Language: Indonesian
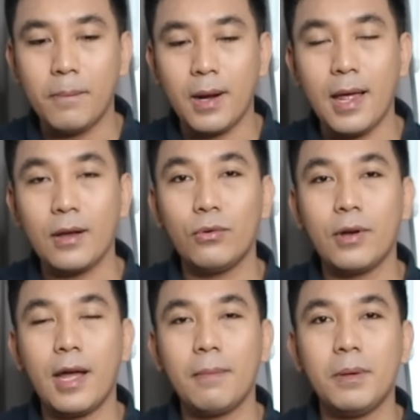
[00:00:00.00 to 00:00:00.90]

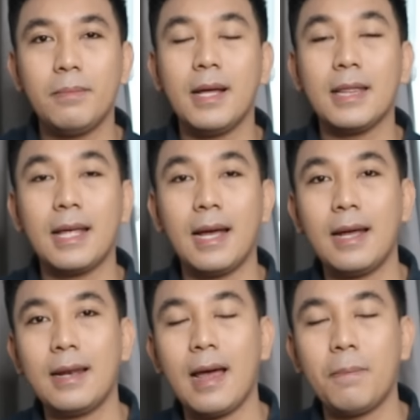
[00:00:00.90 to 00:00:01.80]
melakukan
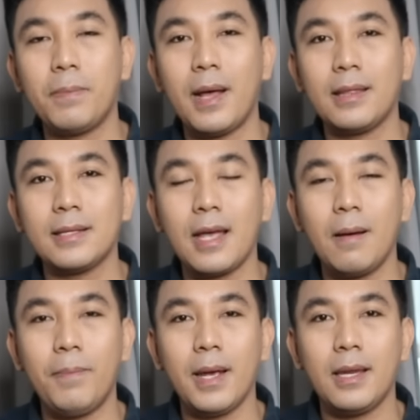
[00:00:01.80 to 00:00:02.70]
pembantahan atas
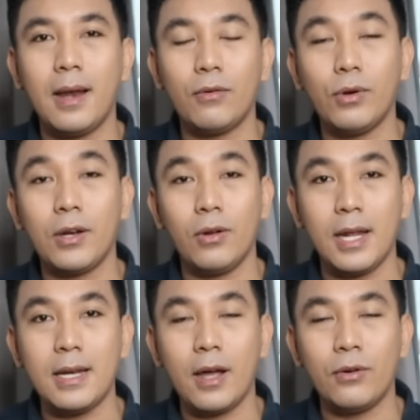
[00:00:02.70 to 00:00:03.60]
apa yang dilakukan
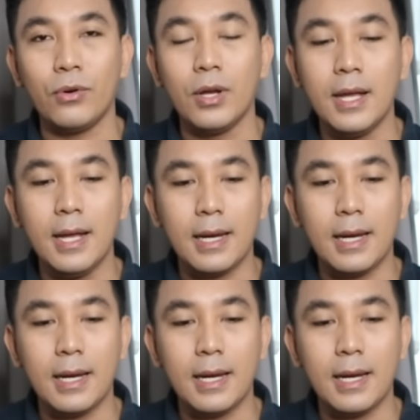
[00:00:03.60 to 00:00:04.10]
oleh Danu.